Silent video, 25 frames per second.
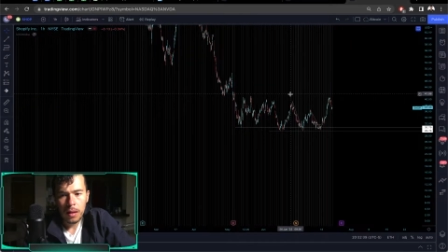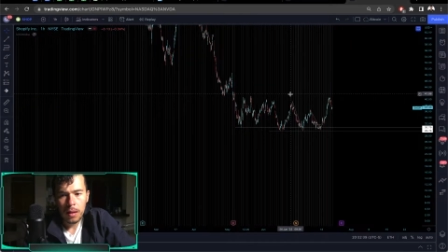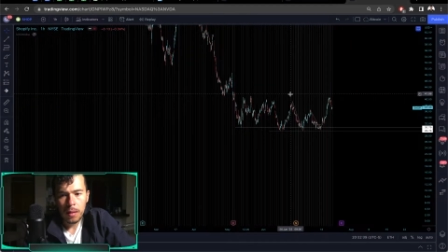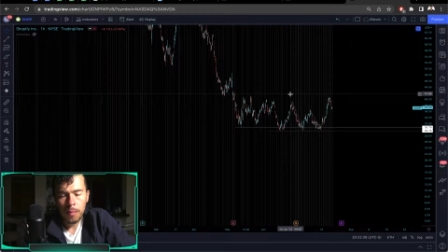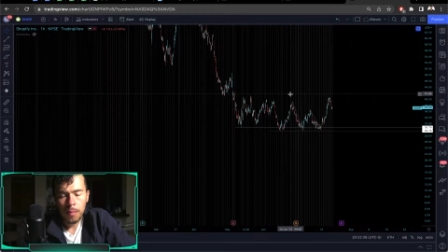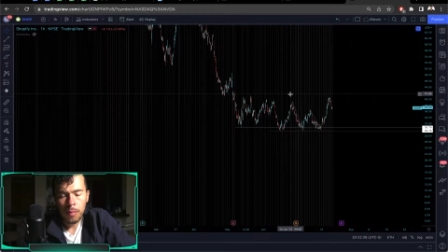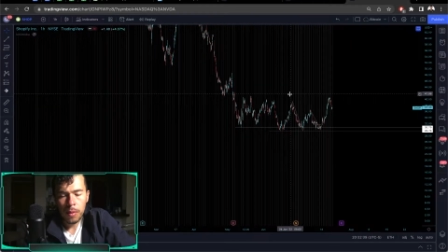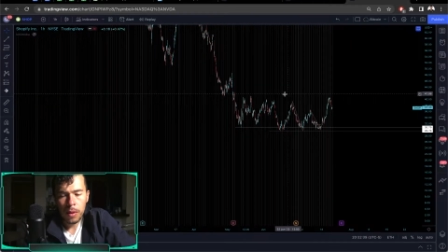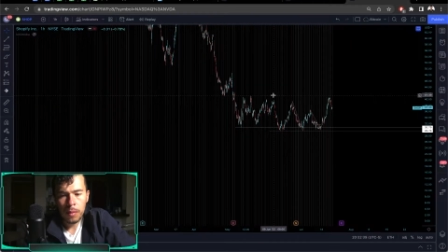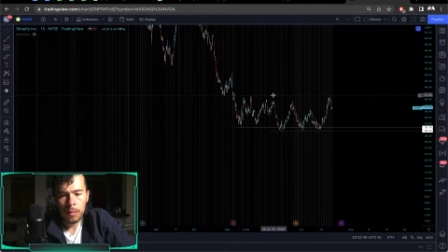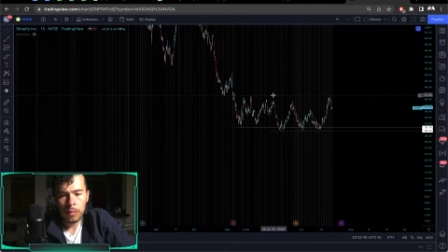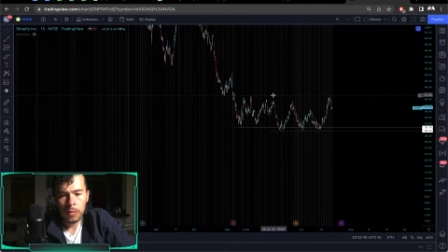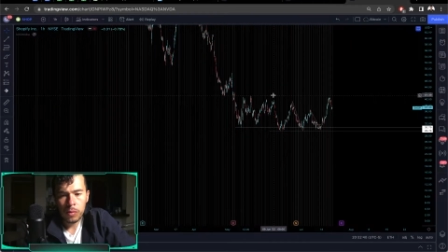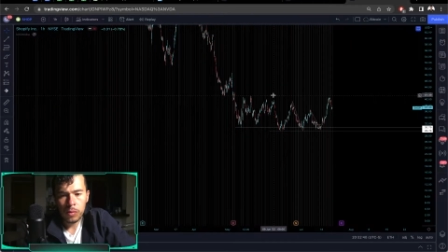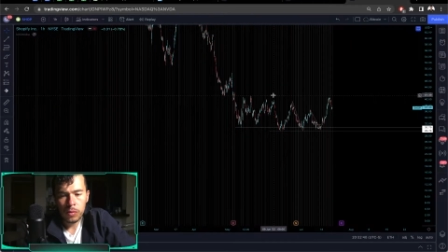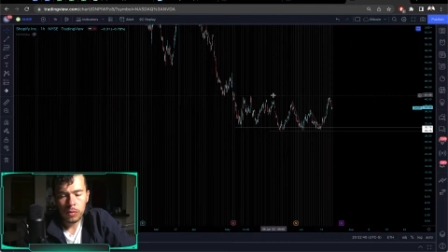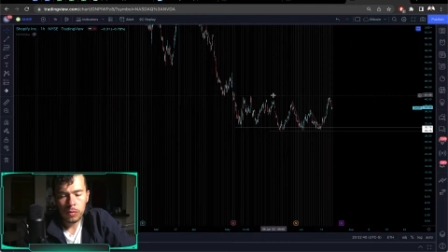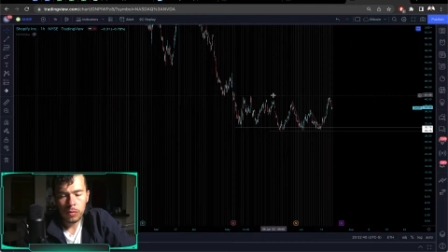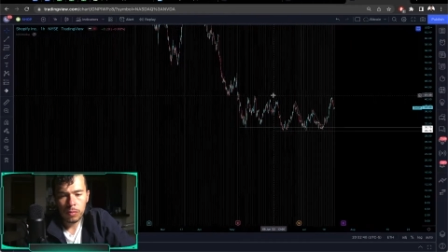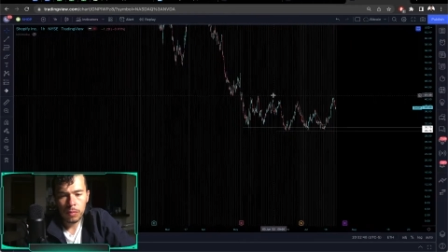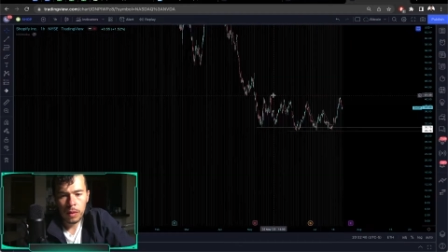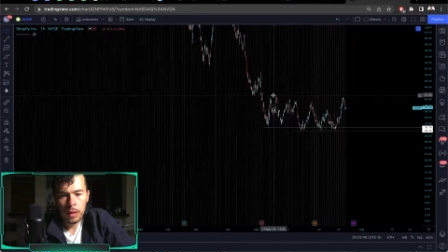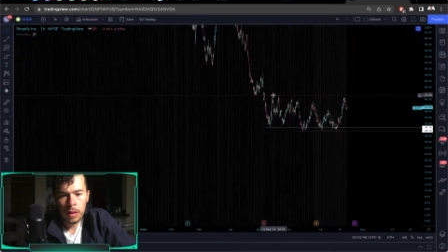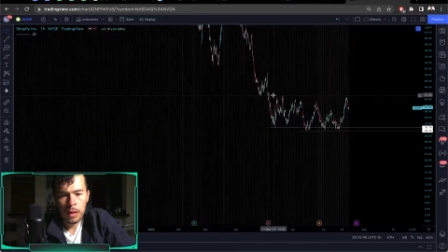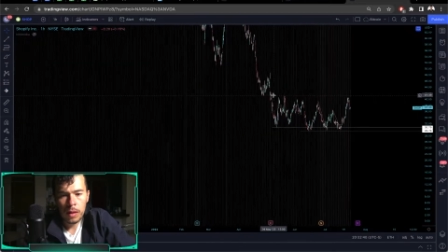
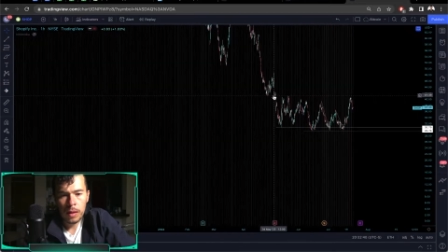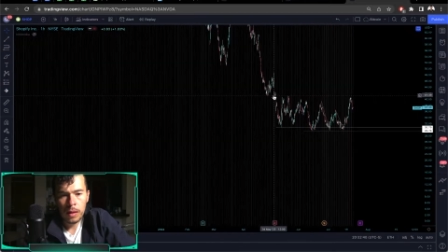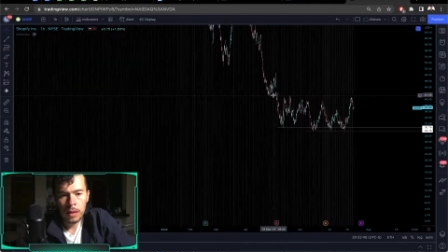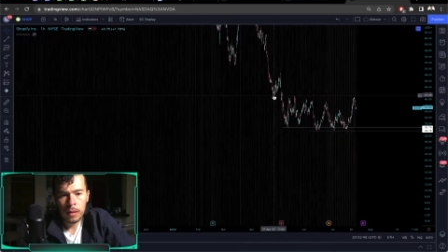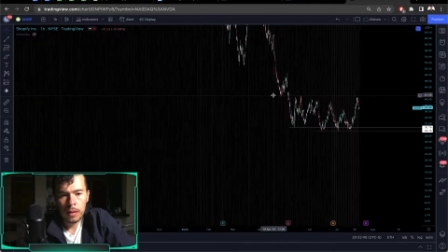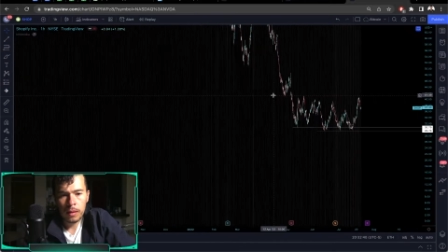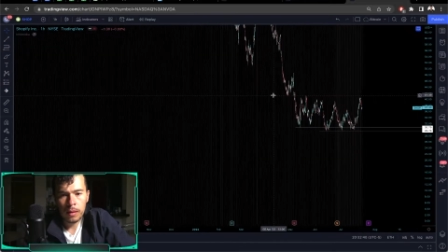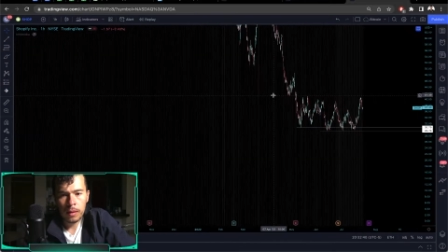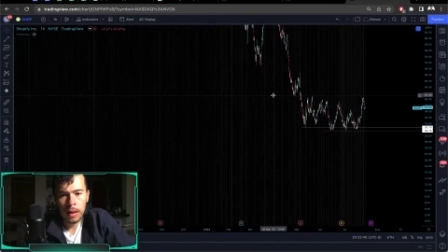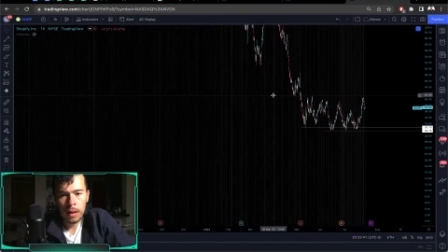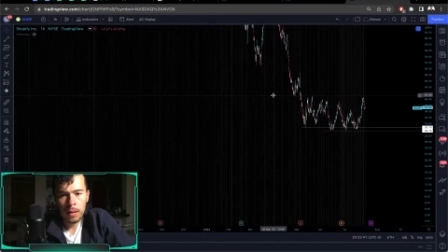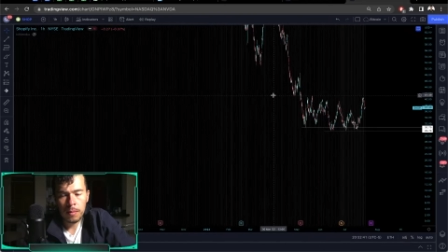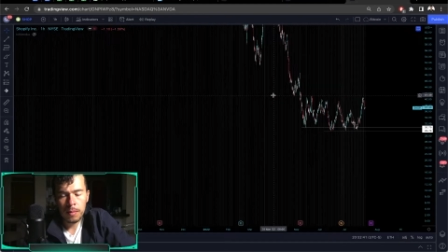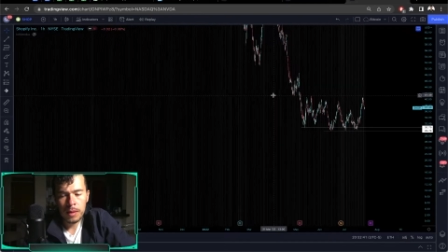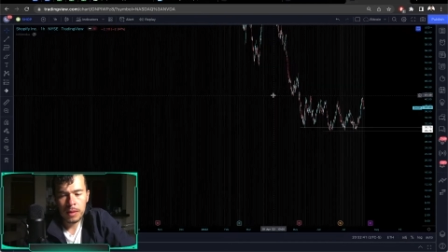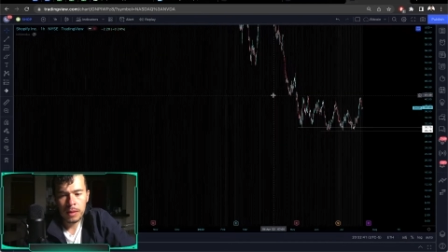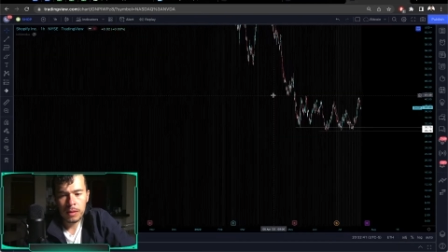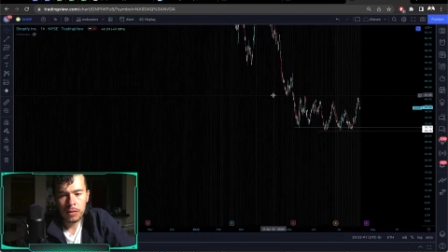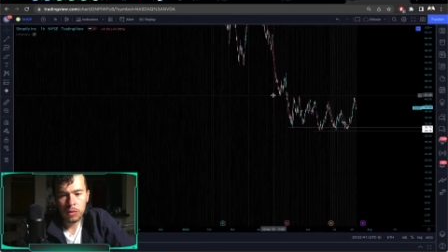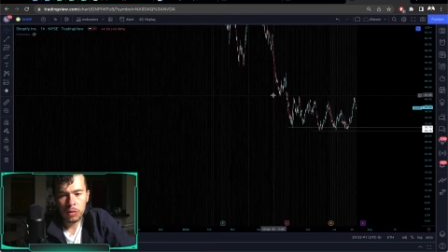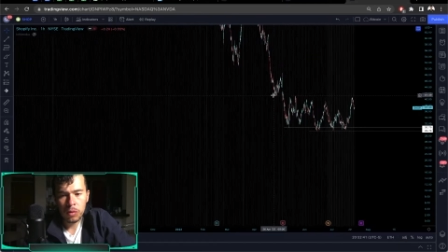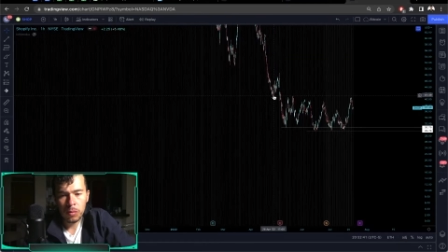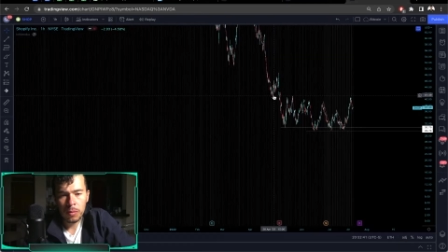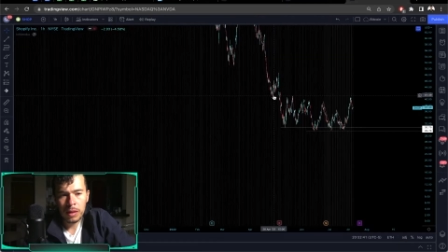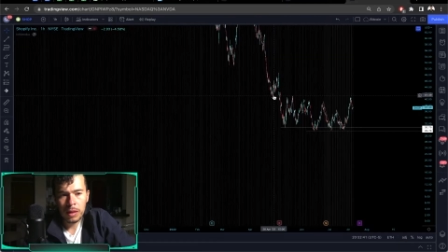Podemos, eh, tal vez en
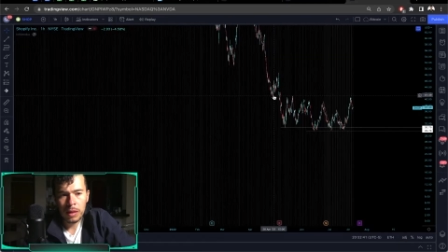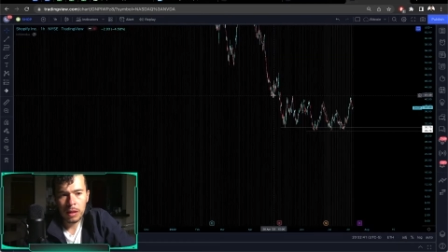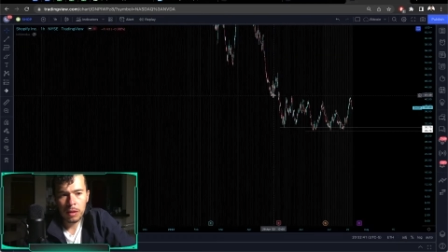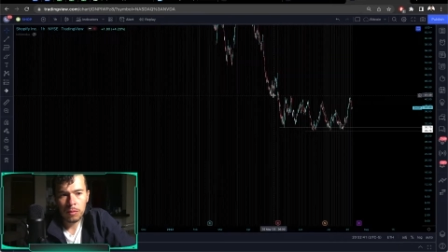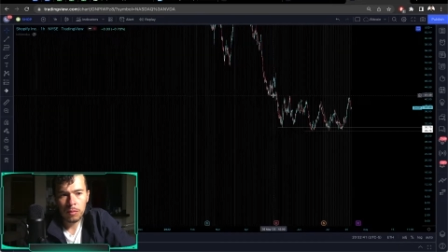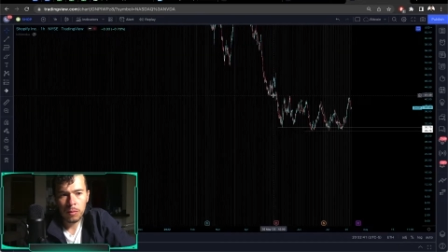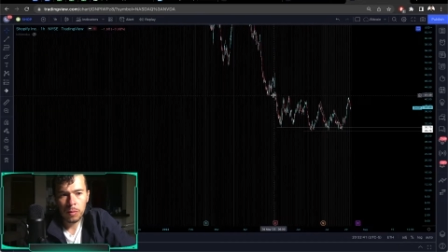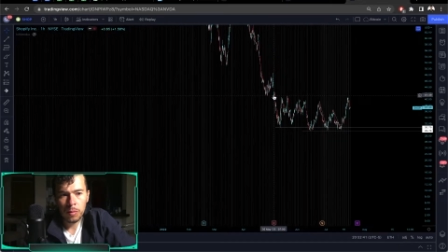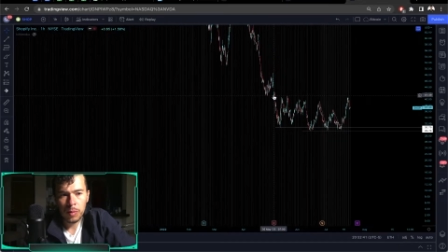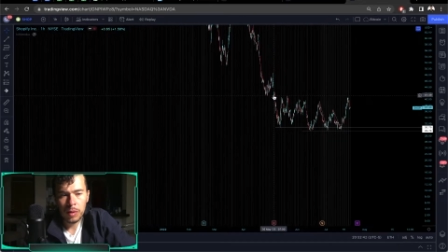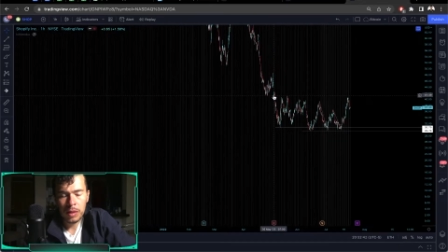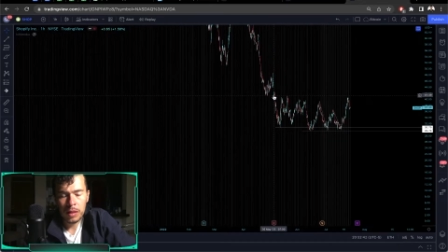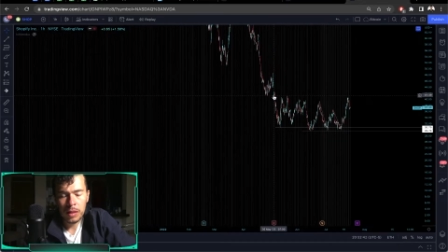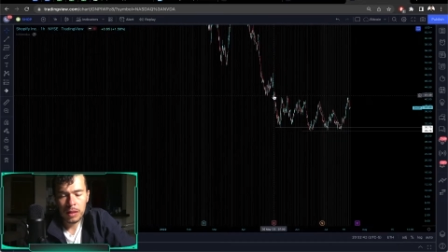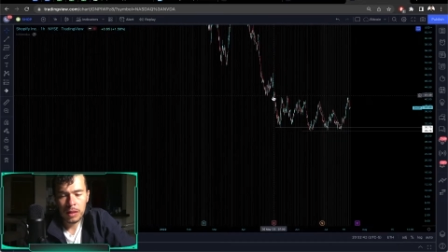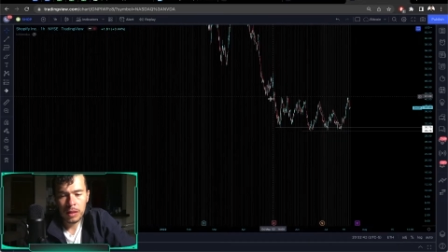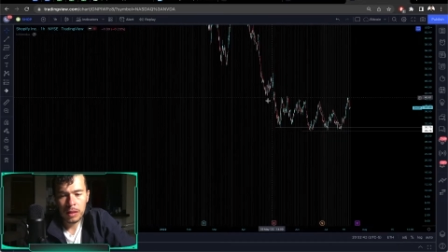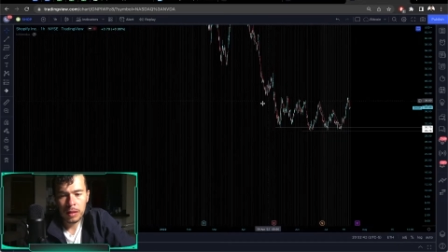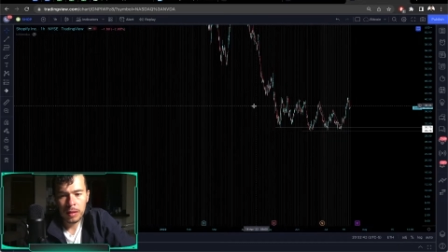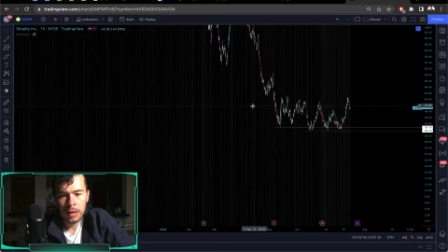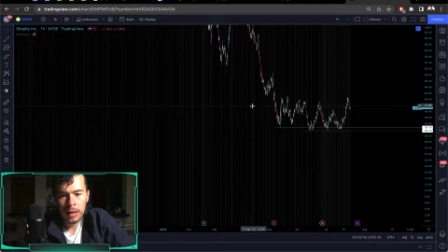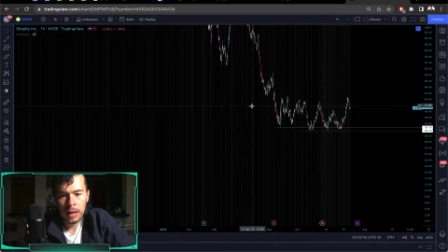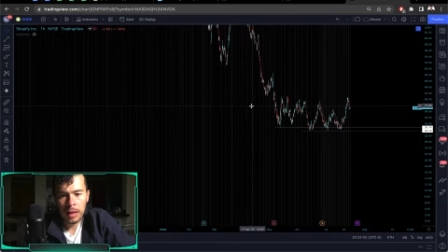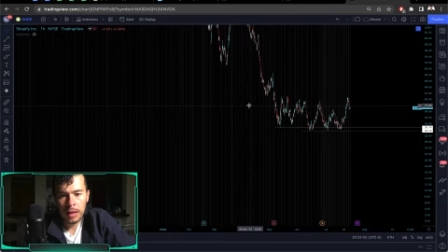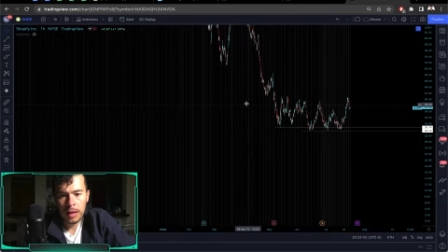los comentarios me puedes
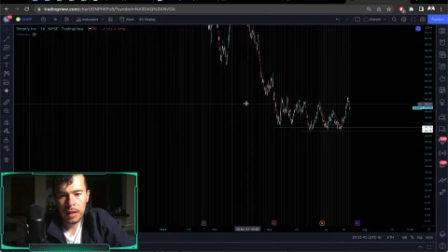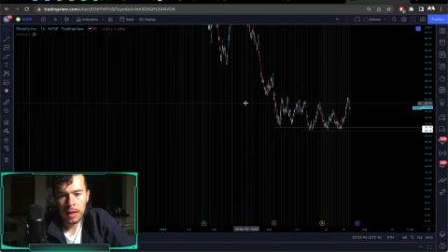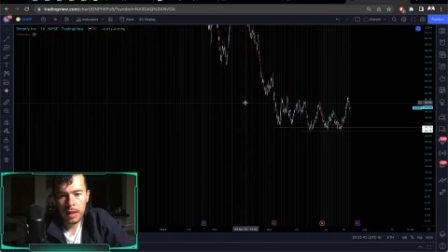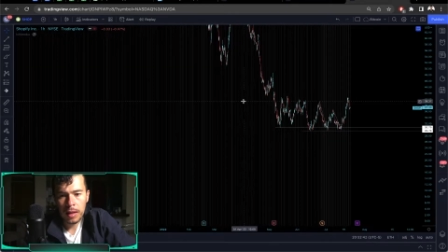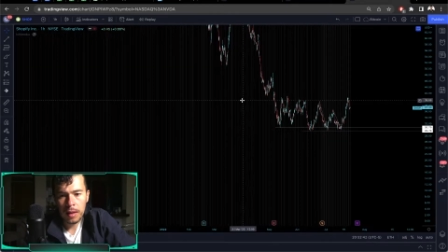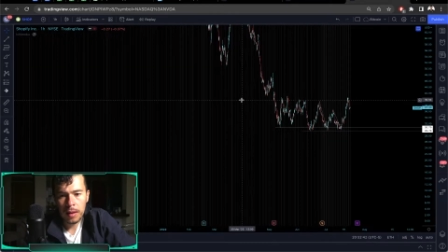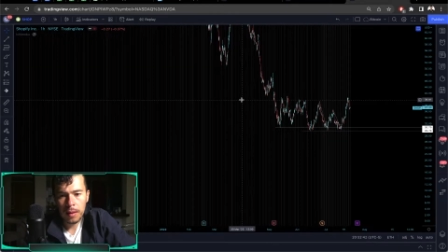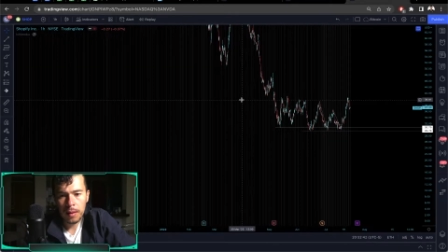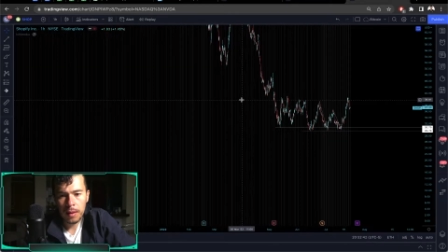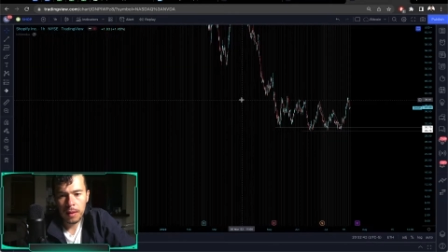escribir, Daniel,